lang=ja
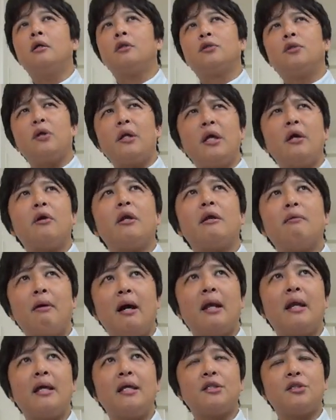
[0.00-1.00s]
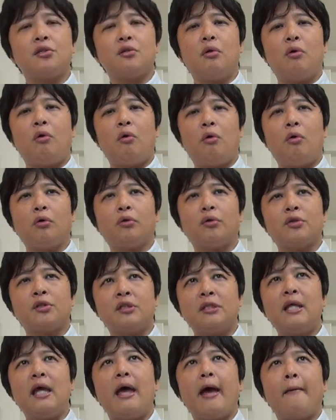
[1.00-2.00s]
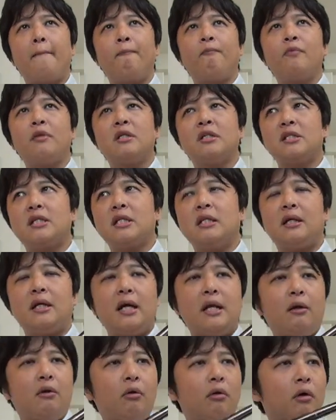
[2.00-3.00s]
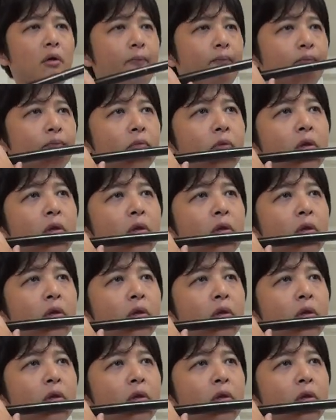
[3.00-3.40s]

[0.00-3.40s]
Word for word: それよりは練習の方法として、しっかりこの